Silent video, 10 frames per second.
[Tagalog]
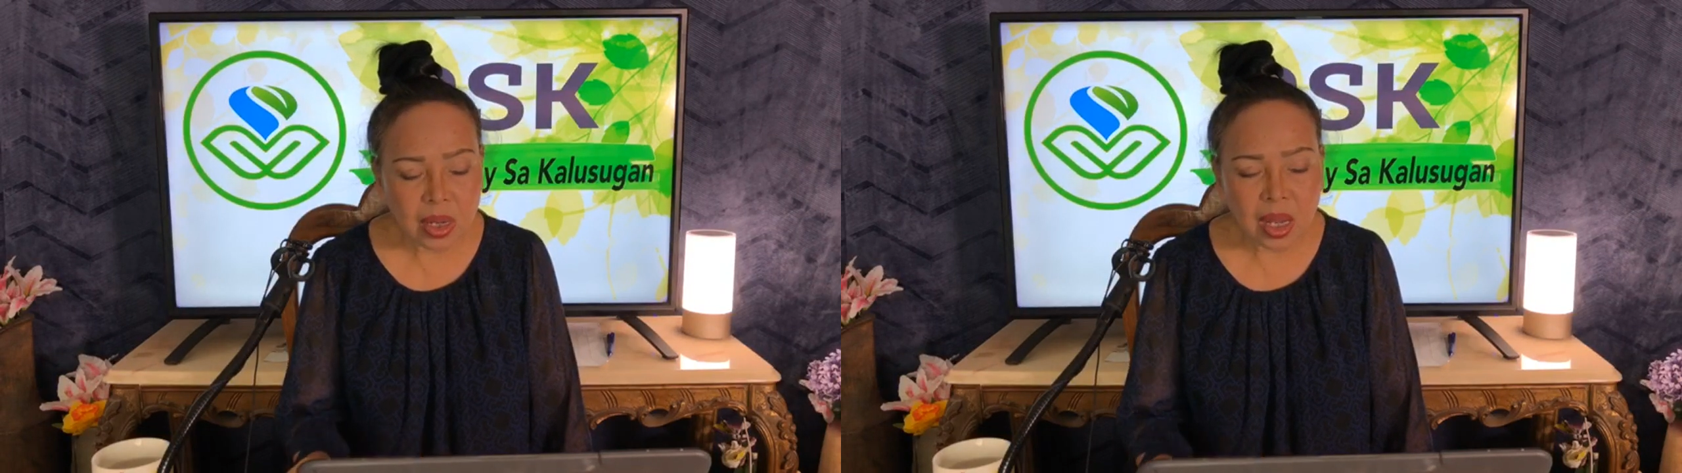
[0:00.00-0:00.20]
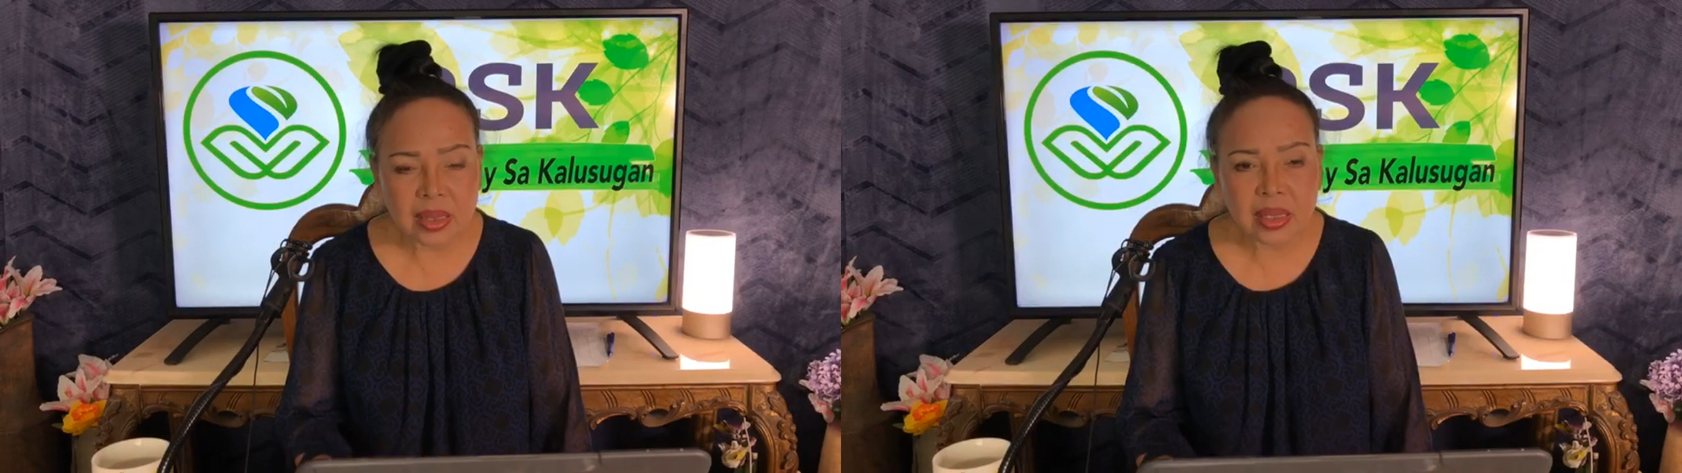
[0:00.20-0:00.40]

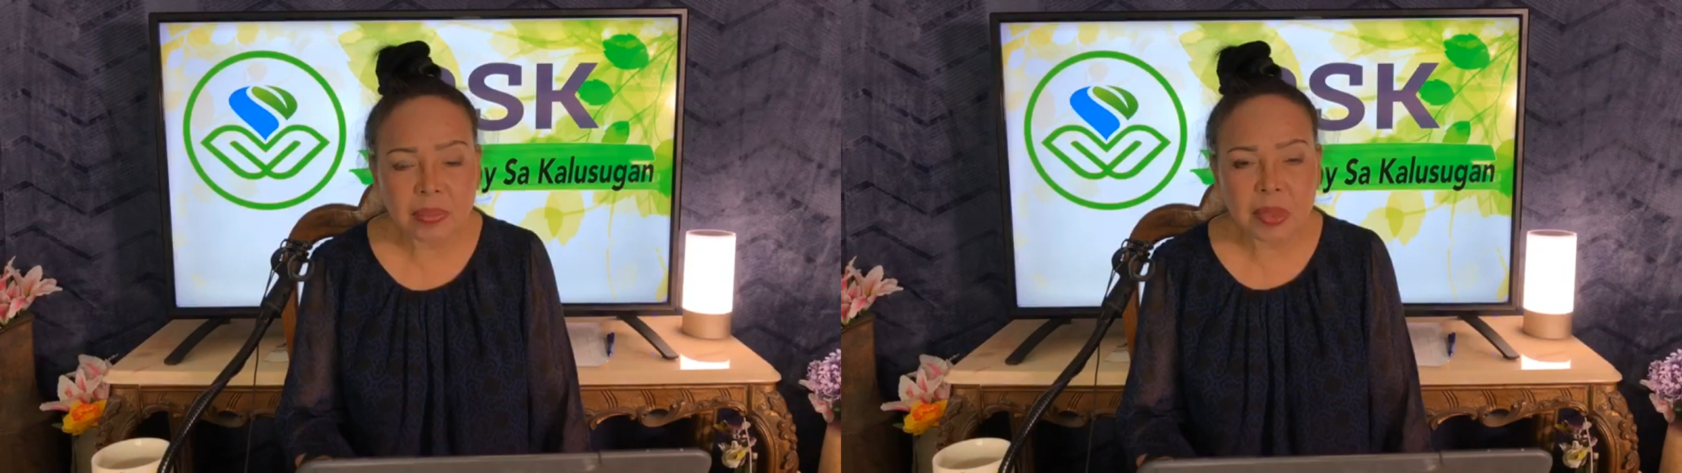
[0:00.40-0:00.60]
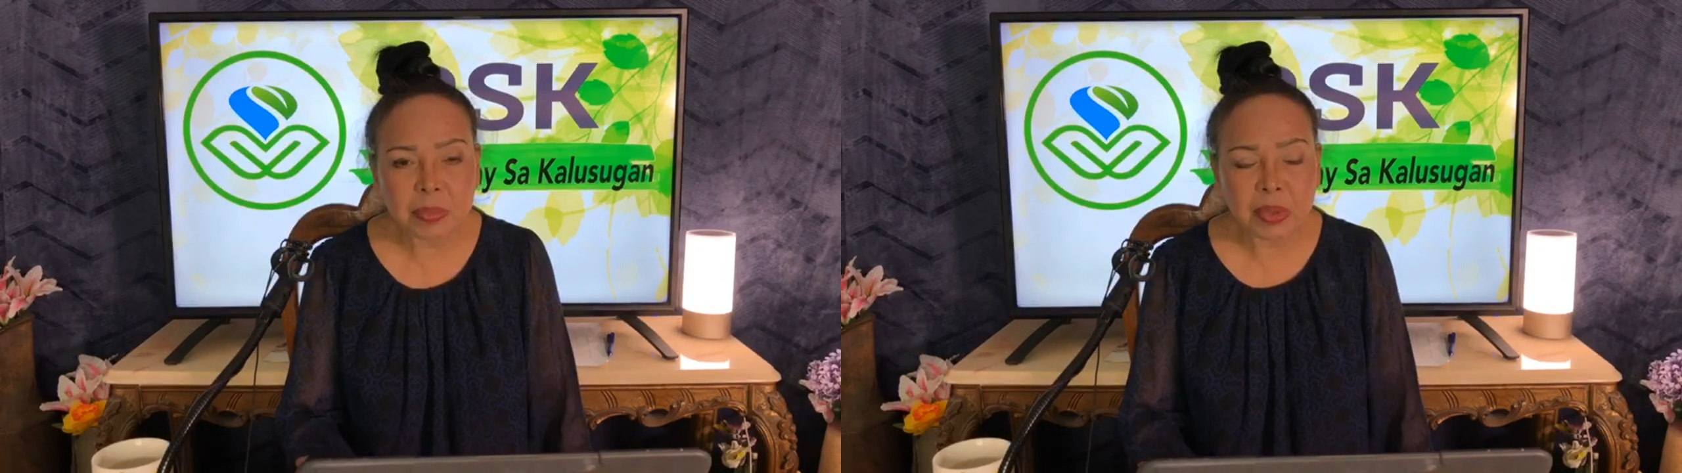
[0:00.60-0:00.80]
at
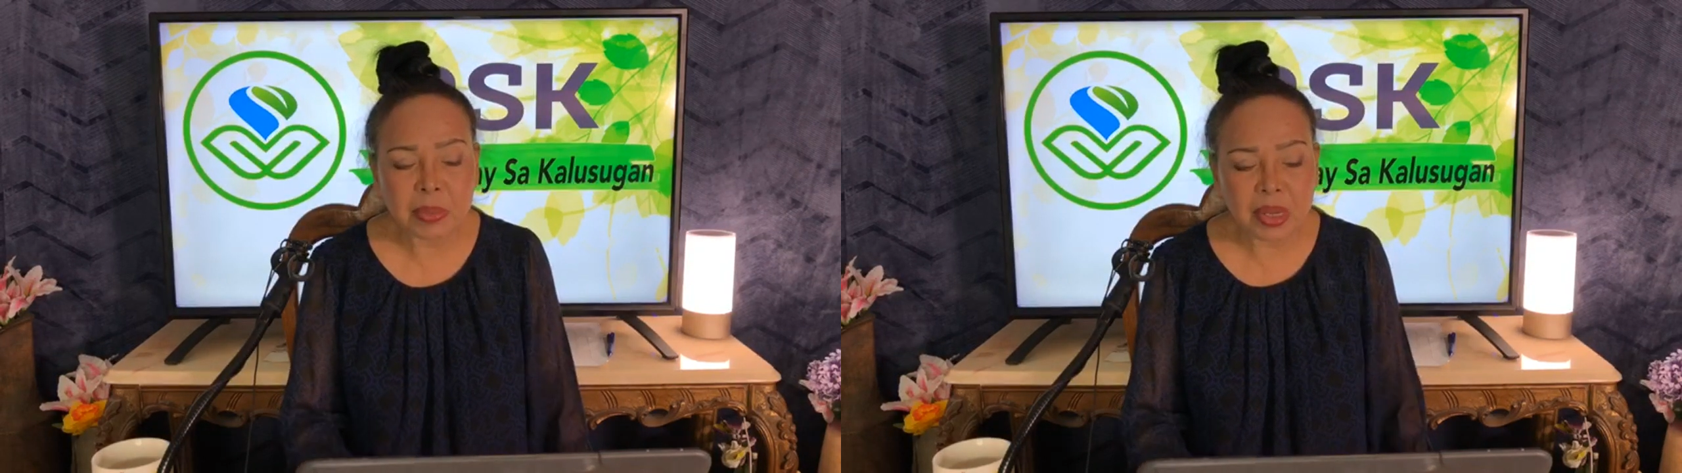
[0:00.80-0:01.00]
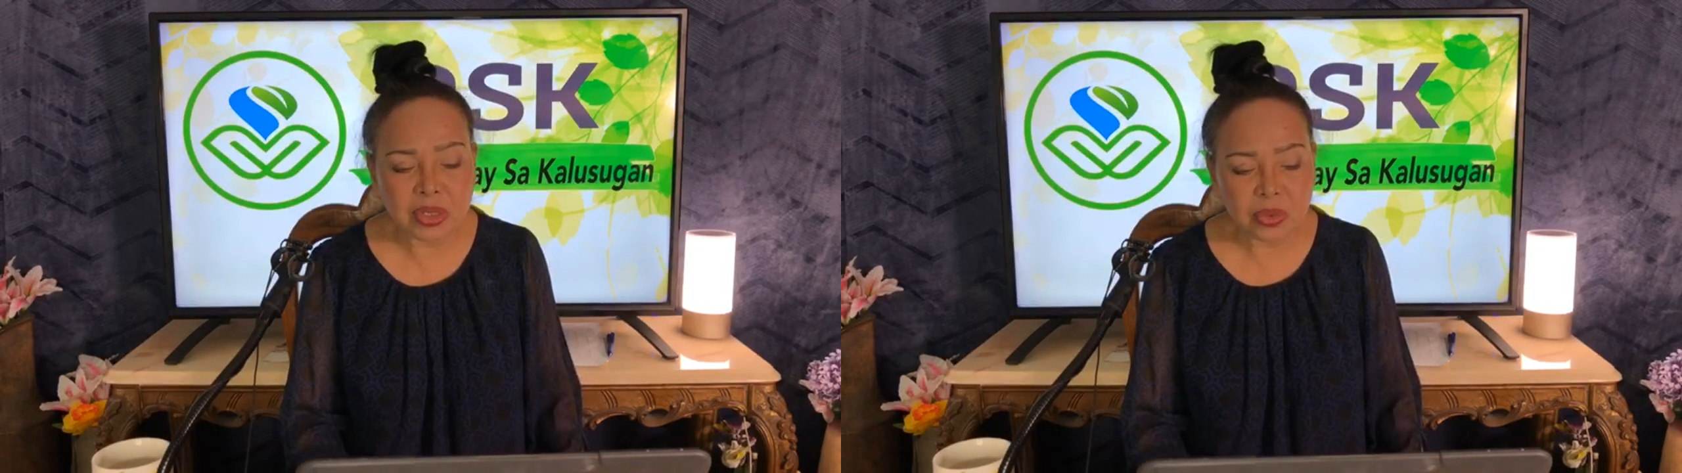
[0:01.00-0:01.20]

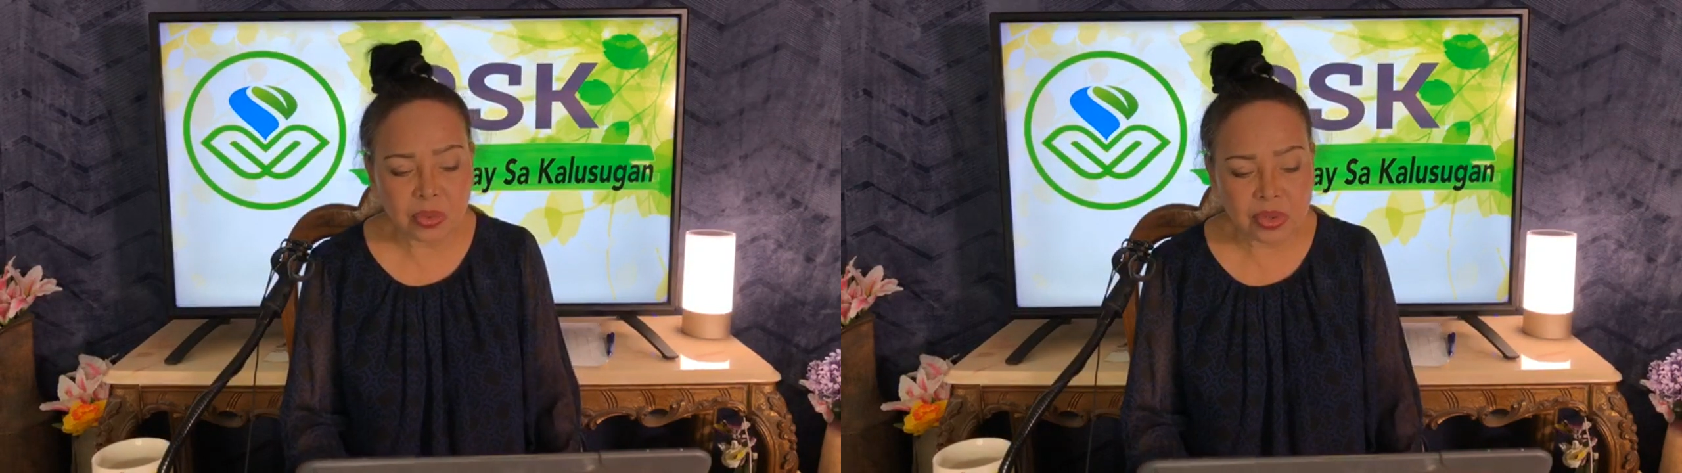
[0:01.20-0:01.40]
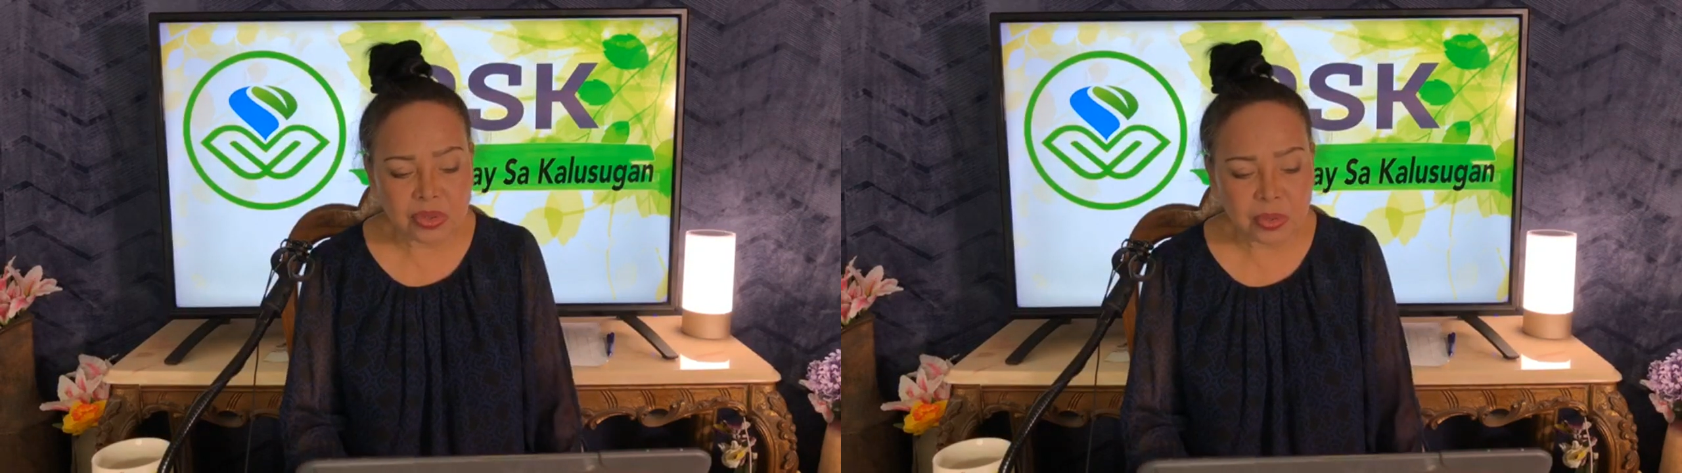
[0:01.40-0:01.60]
nagpe-prevent
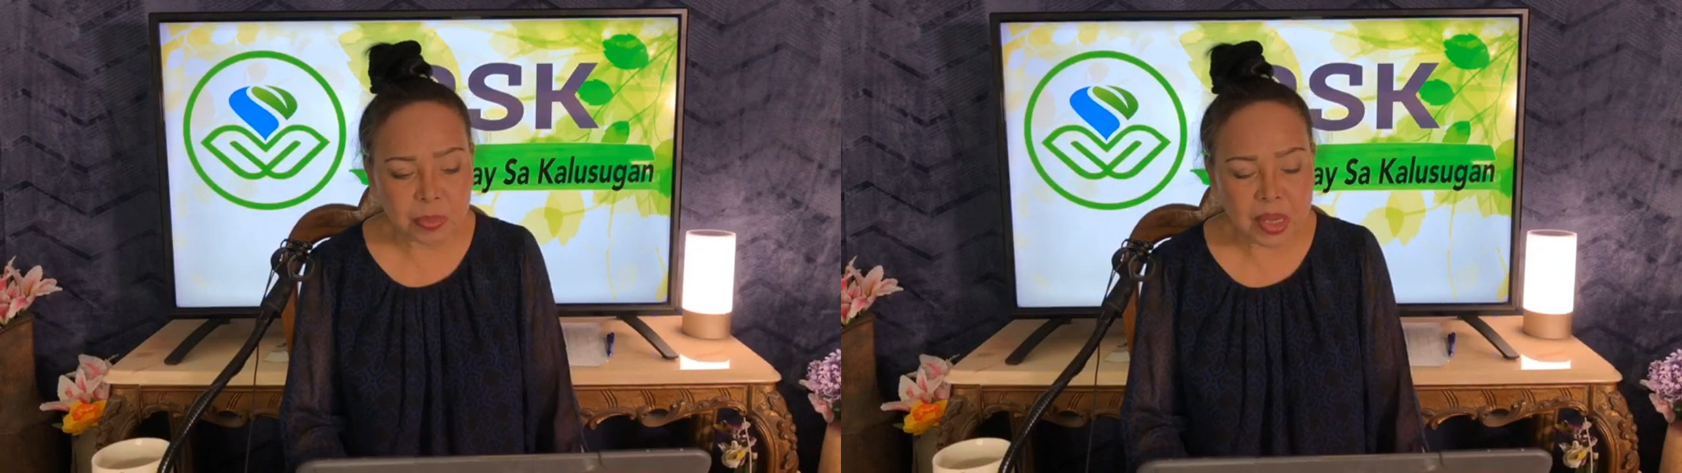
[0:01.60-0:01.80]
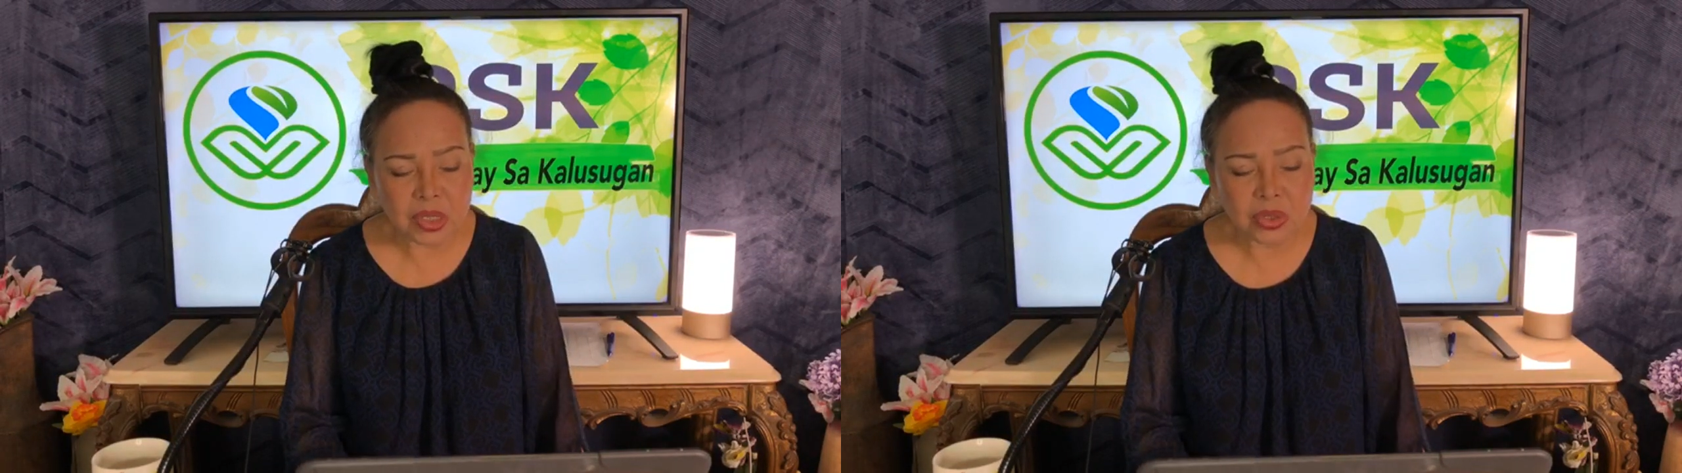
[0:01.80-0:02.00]
yung
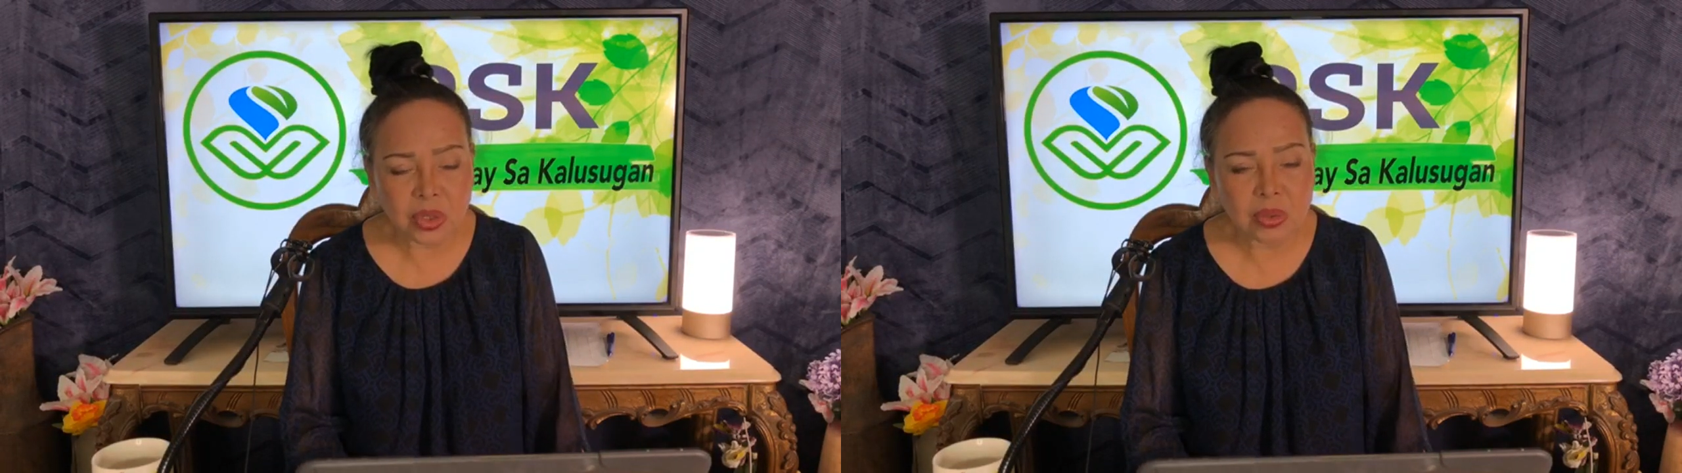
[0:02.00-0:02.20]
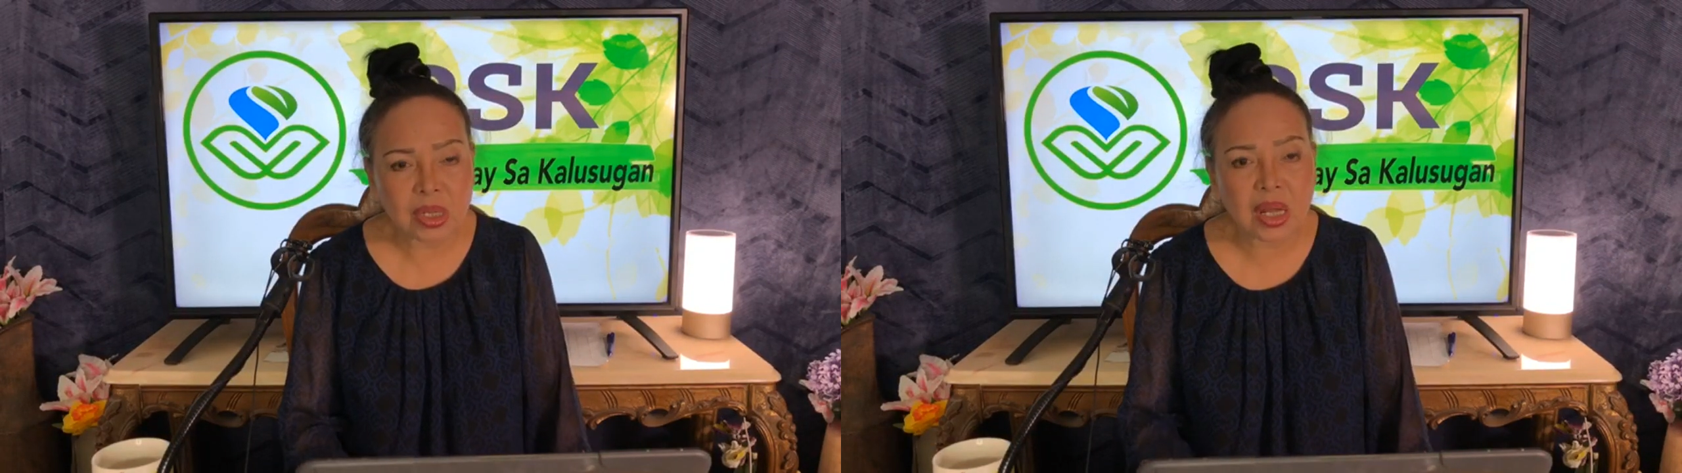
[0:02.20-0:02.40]
constipation,